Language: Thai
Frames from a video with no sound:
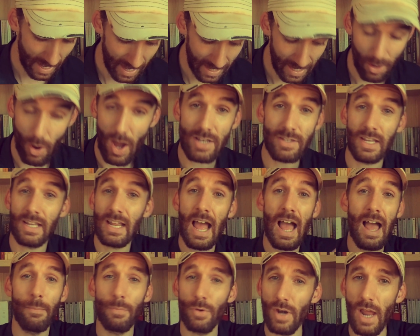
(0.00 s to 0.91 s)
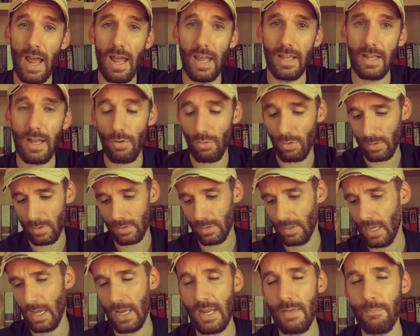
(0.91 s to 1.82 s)
เราอาจจะข้ามก็ได้เขา
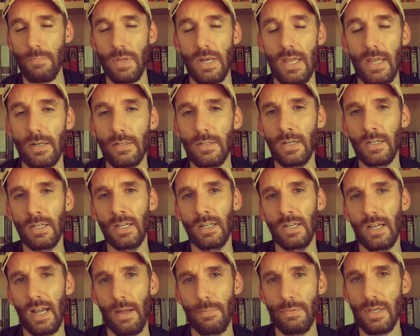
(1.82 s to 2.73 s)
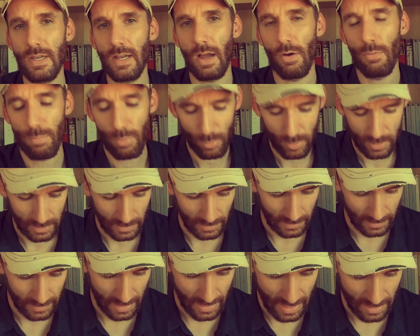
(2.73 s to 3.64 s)
อันนี้เป็นอีกเรื่องหนึ่งนะครับ ที่เขาพูดถึ
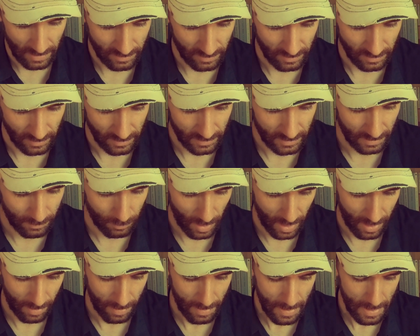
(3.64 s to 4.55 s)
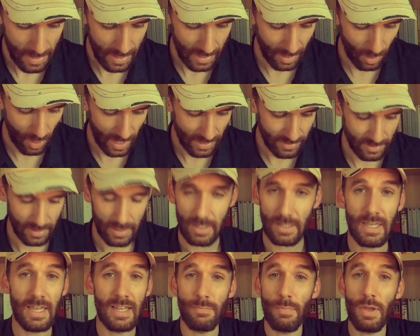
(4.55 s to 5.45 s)
งในหนังสือคือว่าเราอาจจะ
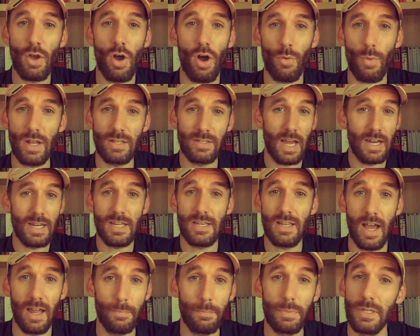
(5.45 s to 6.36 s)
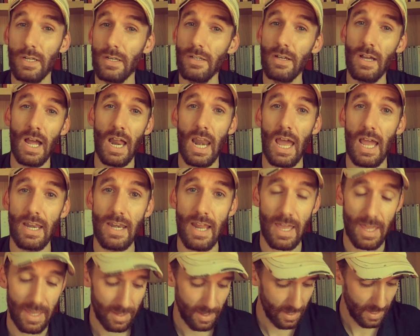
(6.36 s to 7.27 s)
คิดไม่ออกว่าจะอธิษฐานเผื่อเรื่องอะไรใน
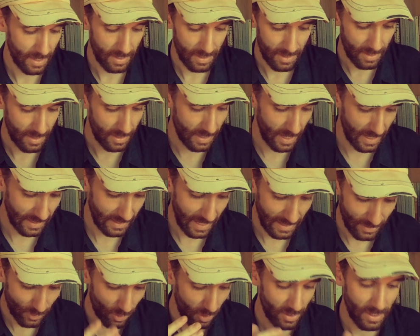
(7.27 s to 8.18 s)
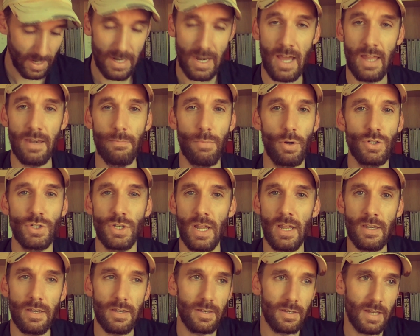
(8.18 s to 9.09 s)
ในในตอนนั้นนเพราะฉะ
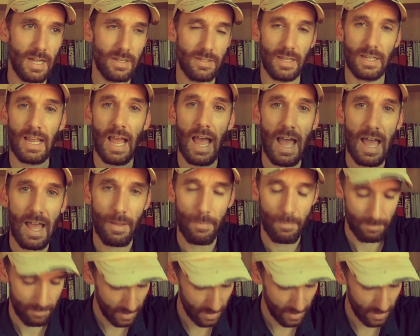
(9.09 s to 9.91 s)
นั้นถ้าจะข้าม